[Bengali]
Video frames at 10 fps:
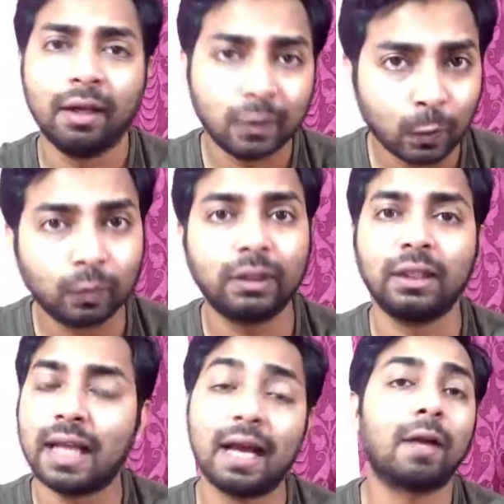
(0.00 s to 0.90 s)
সত্যি
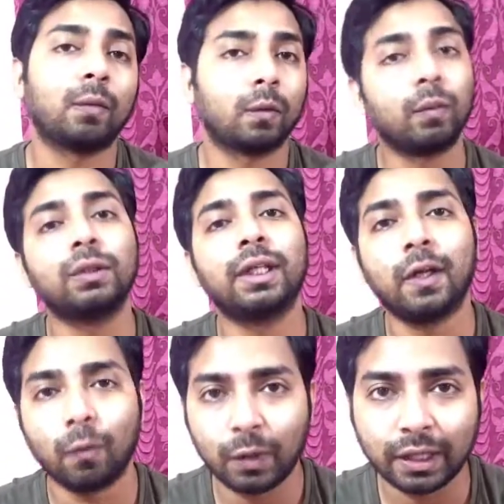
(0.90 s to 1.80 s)
দেখার মতো
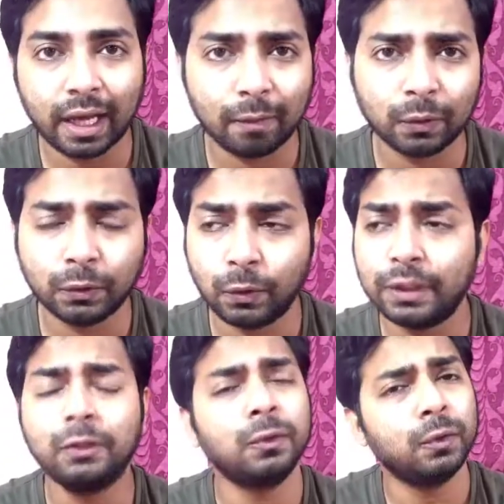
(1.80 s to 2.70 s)
প্রত্যেকের অভিনয় দেখার মতো ছিল
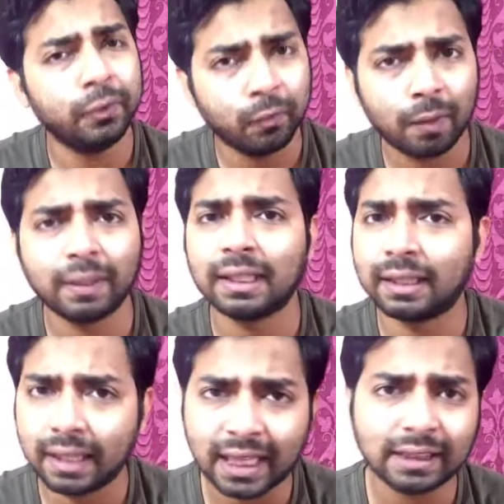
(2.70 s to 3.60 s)
কিছু কিছু নিউ কামার
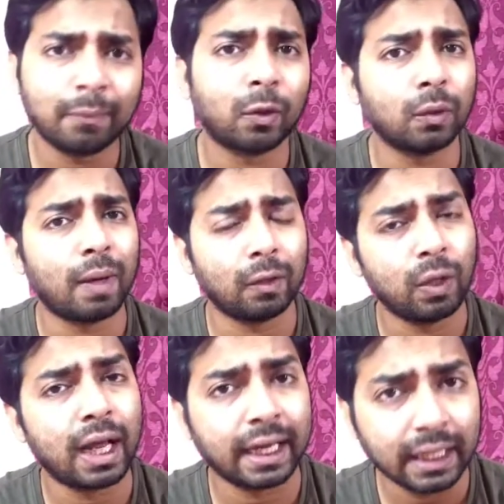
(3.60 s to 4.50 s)
তাদের কাজ আমার অত ভালো
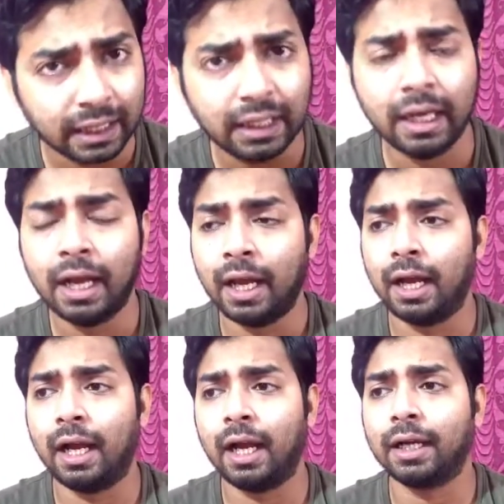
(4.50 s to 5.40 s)
লাগেনি
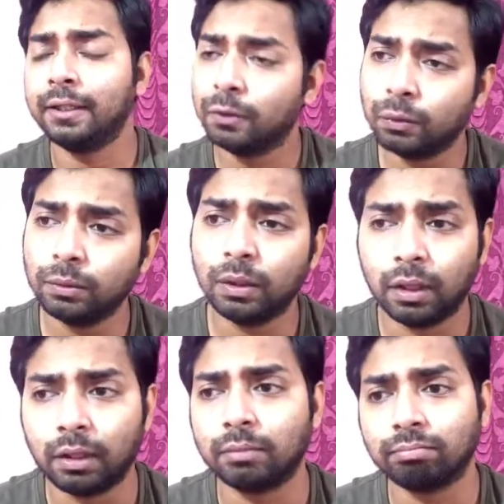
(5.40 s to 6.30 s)
কিন্তু
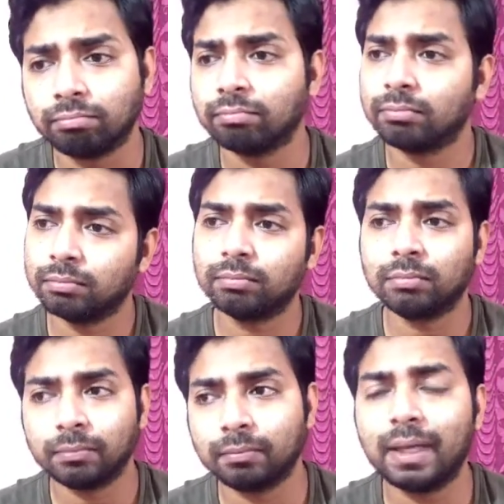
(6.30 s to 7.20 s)

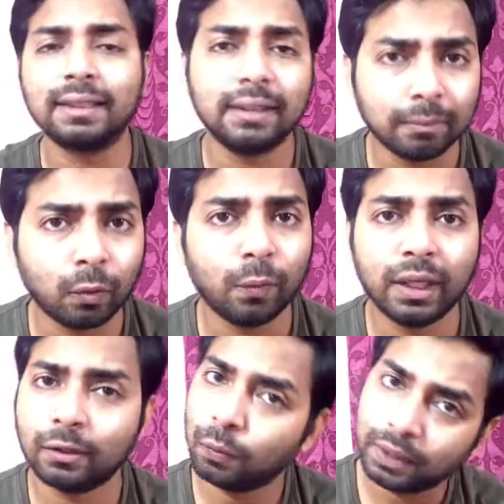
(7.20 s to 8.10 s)
ম্যাক্সিমাম
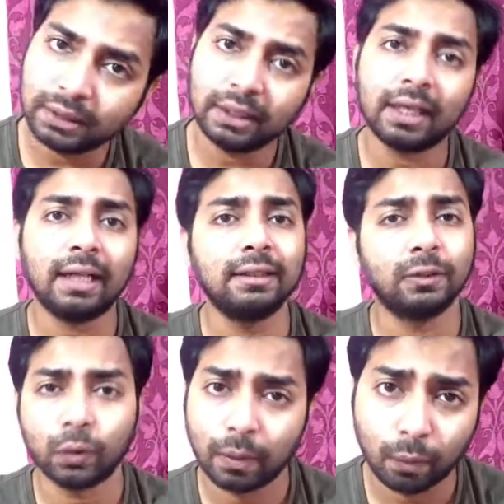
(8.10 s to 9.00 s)
অভিনেতা অভিনেত্রীদের কাজ
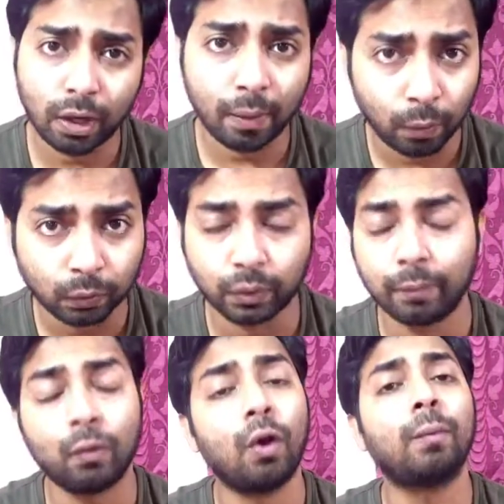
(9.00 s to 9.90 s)
চোখে পড়ার মতন
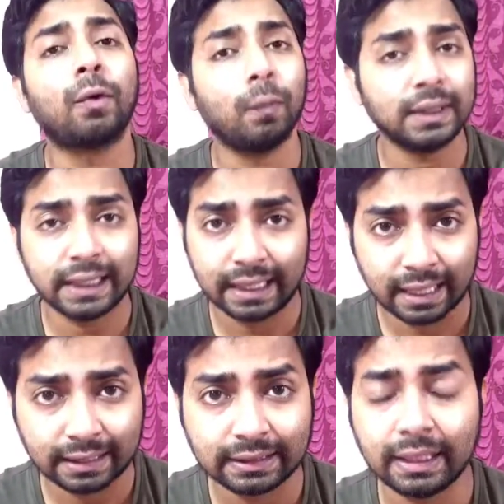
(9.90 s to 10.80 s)
এবং গল্পটাও বেশ
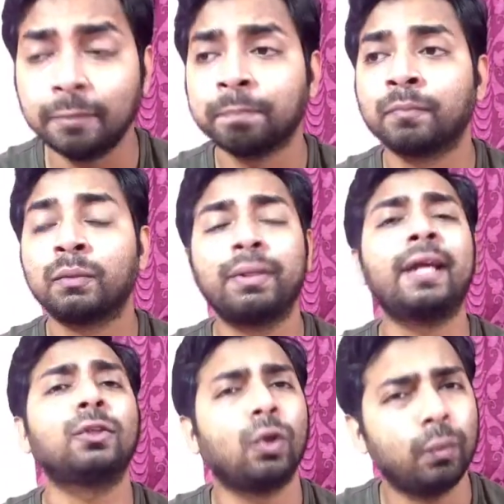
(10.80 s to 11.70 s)
ইন্টারেস্টিং
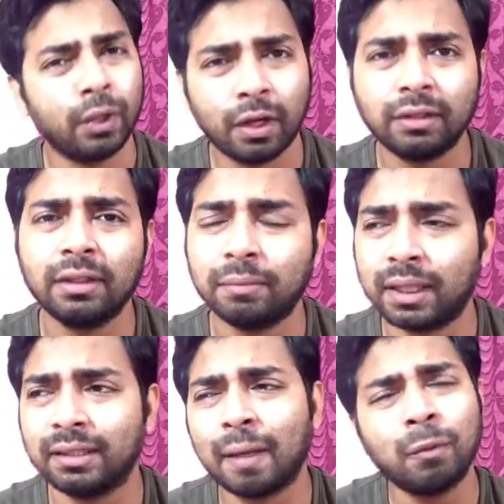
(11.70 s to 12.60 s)
প্রিয়াংশুর অভিনয়
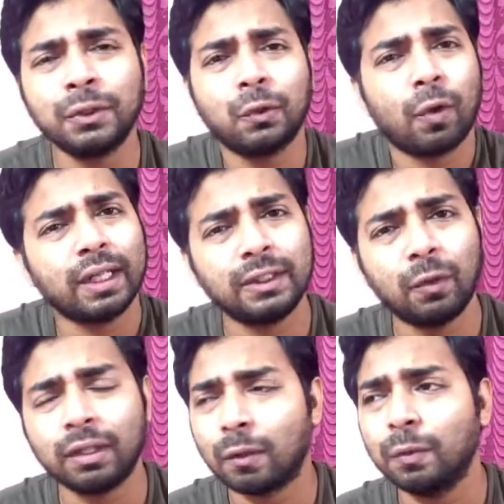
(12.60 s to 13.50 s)
মানে তেমন কিছু করার
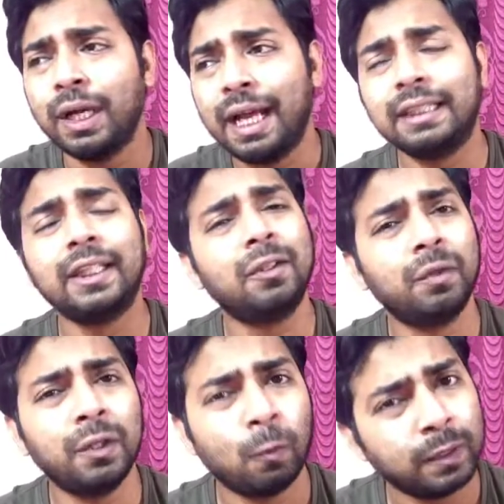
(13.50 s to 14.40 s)
ছিল না তাও
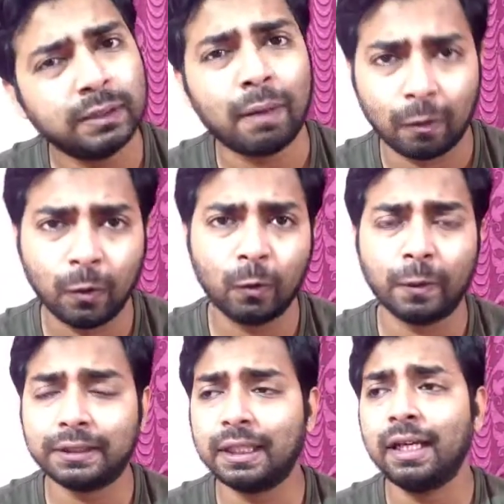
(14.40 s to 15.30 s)
যেটুকুনি করেছে ভালোই
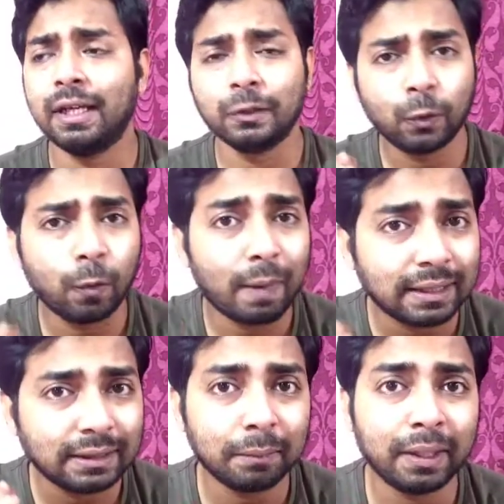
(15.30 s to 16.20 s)
করেছে ছোট
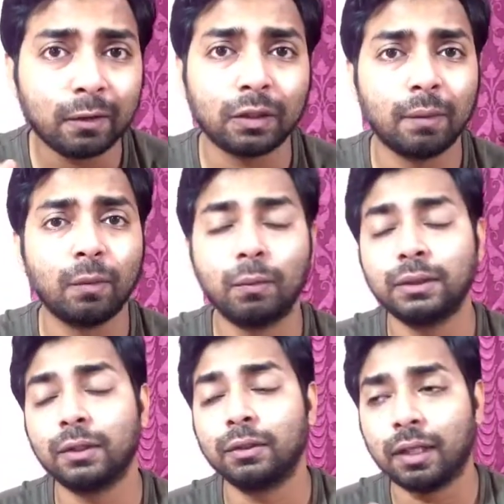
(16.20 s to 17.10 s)
বাচ্চা মেয়ের কথা বলবো
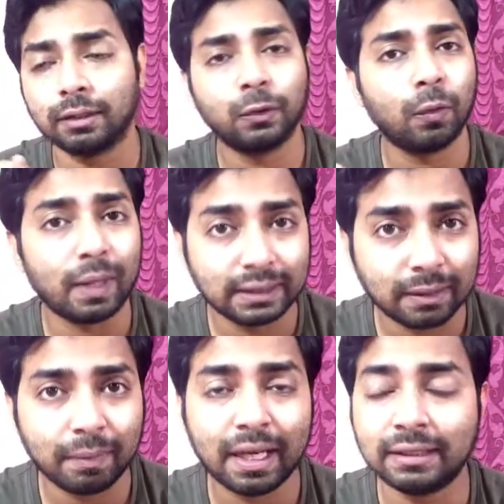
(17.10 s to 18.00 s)
সে একটা ছোটো
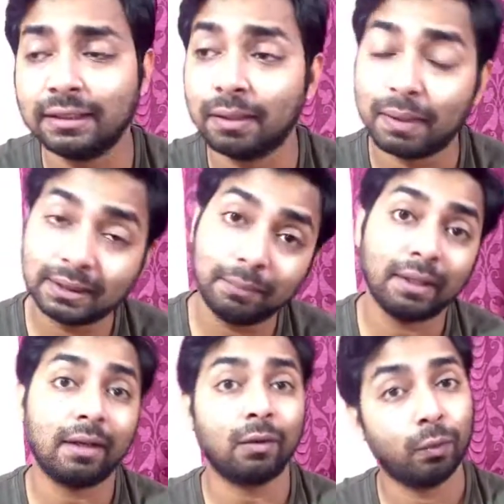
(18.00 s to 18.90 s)
বাচ্চা মেয়ে আছে সেই বাচ্চা
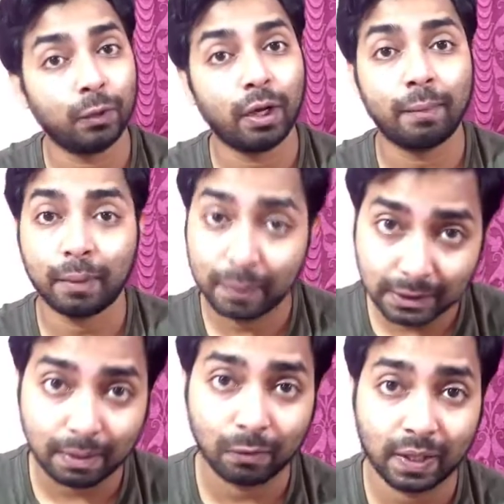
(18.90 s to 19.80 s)
মেয়েটার অভিনয় আমার
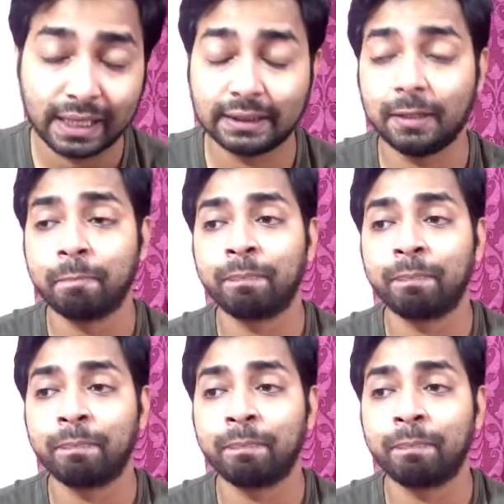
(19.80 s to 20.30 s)
বেশ ভালো লেগেছে